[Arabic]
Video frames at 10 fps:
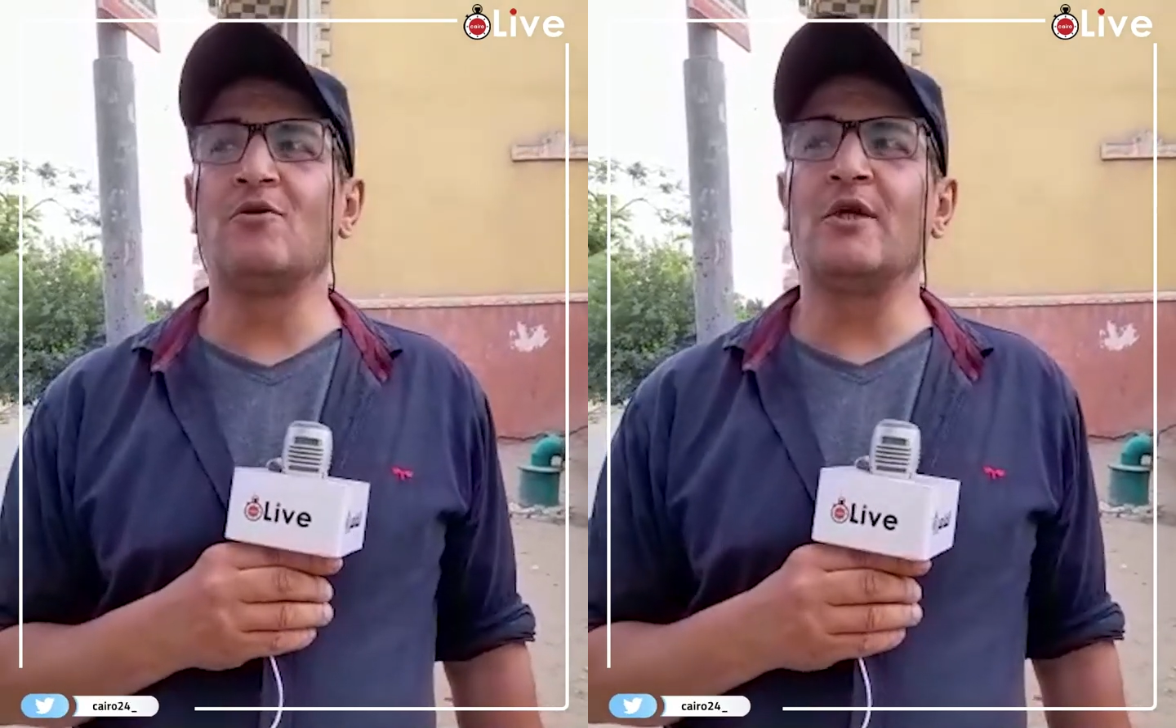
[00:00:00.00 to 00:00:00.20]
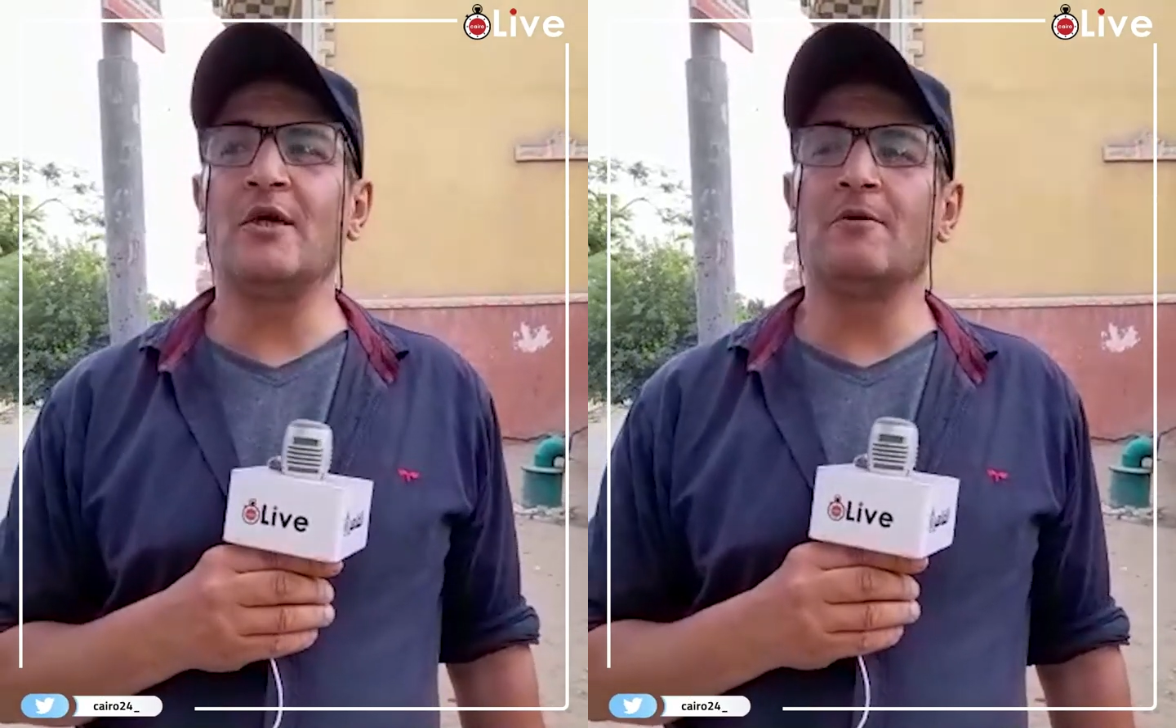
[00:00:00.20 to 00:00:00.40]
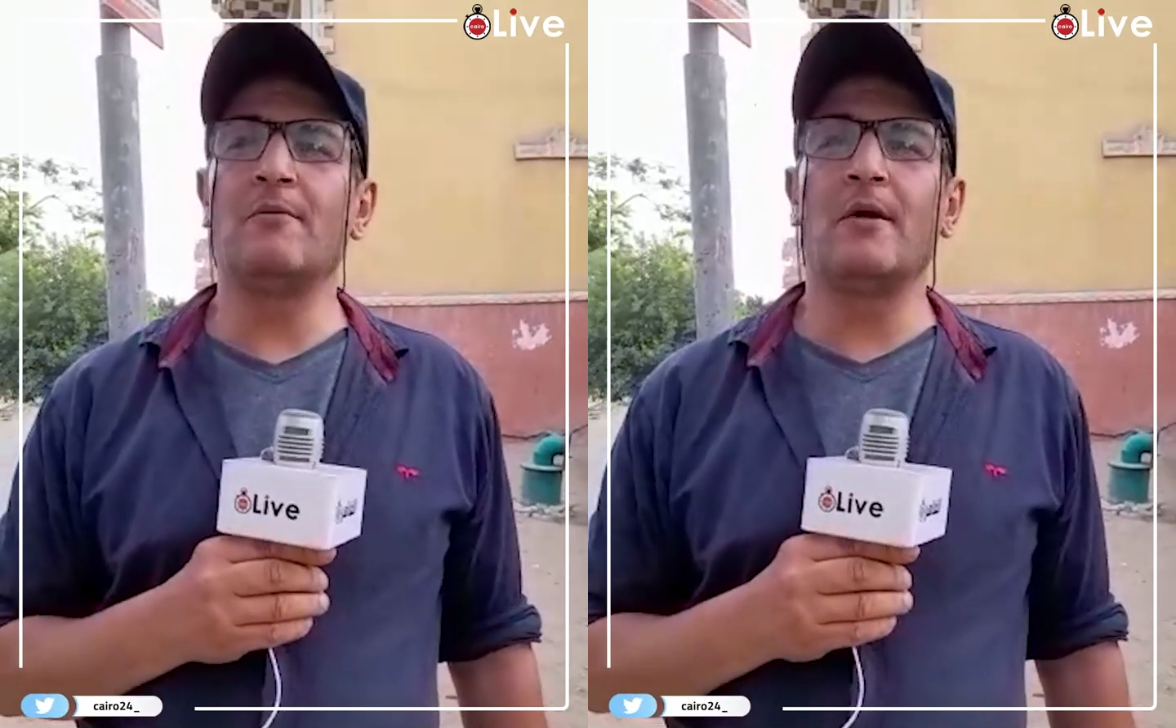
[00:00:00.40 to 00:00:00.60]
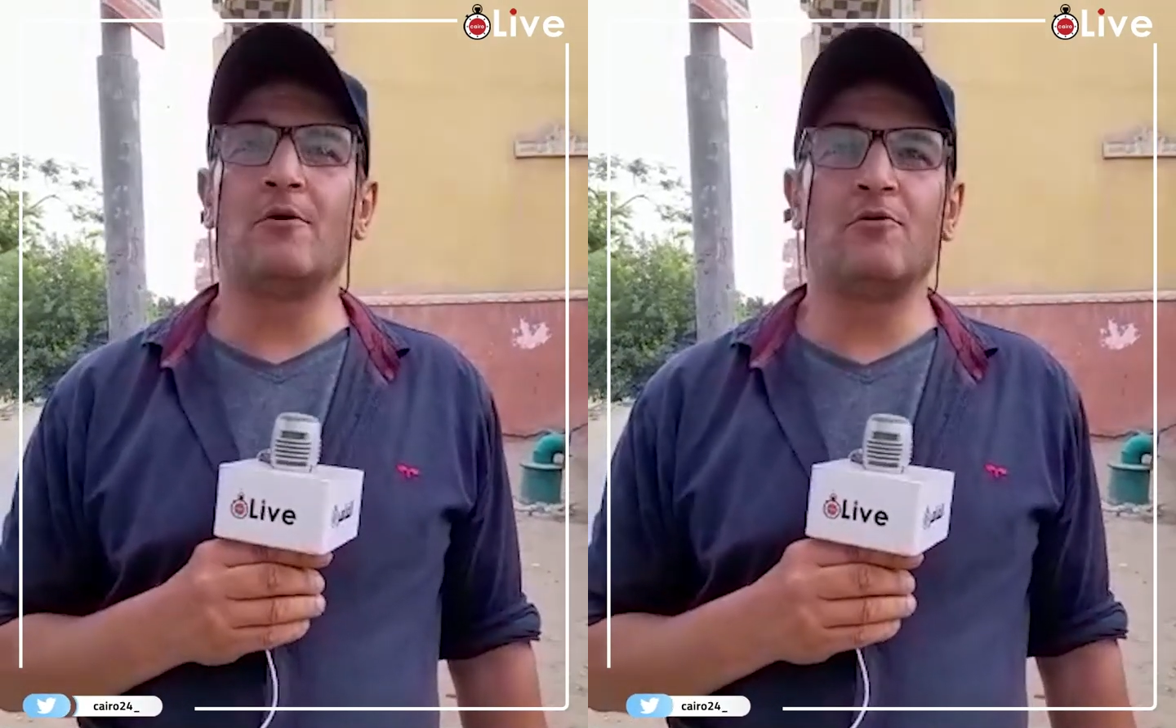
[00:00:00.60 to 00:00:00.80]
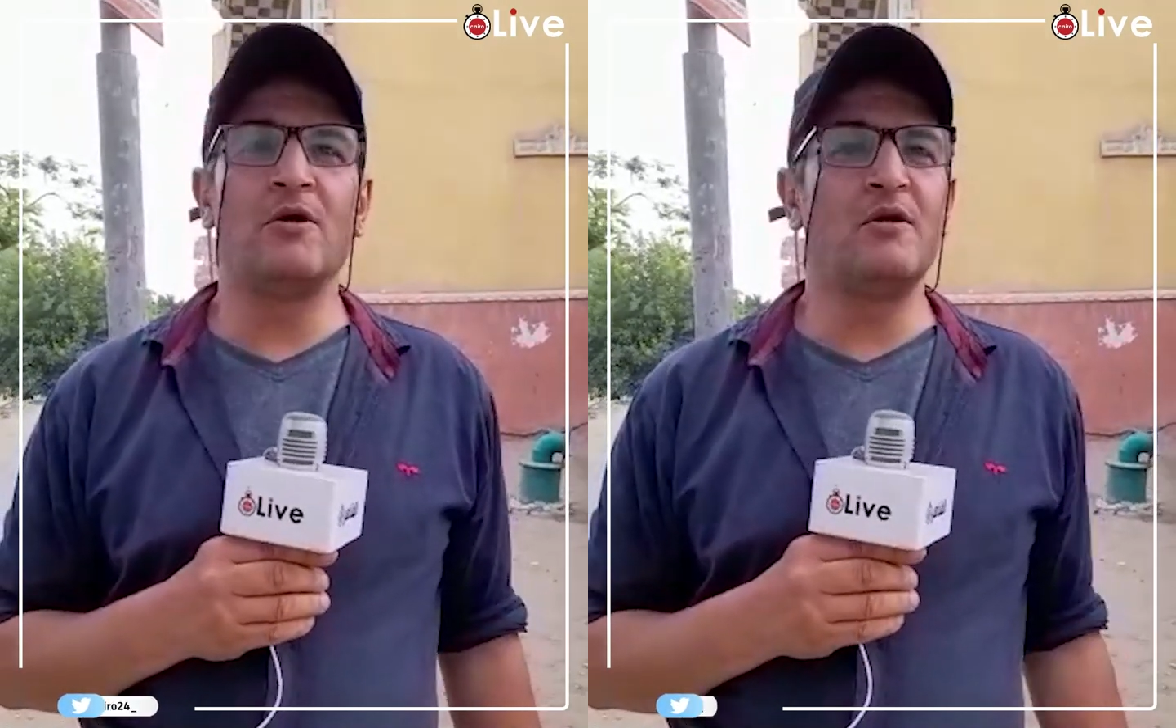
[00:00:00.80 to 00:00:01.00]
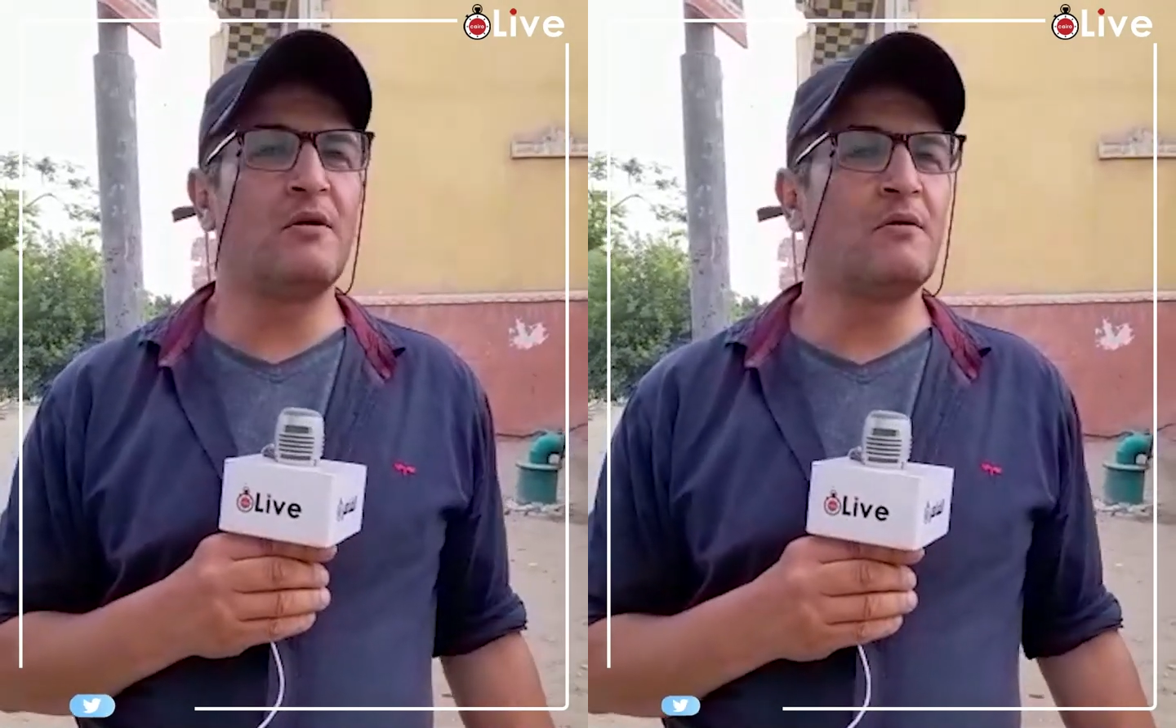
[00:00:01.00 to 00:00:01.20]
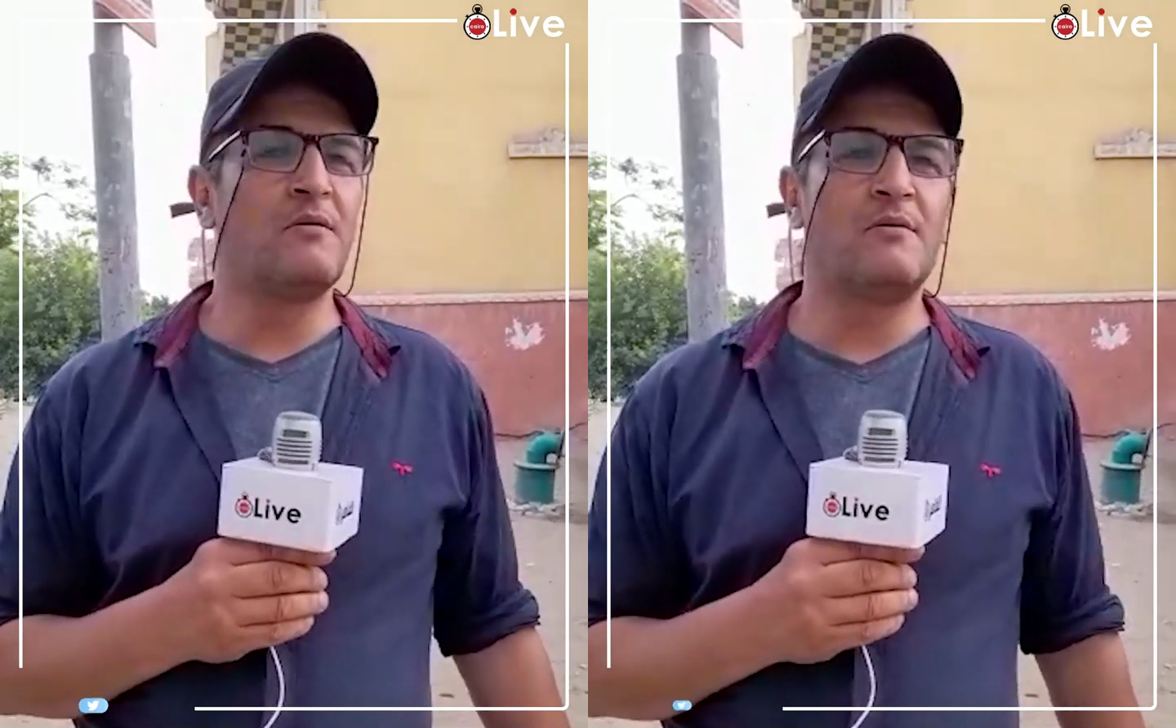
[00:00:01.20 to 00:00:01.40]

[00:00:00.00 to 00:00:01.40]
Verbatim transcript: وضحك بين انا وهي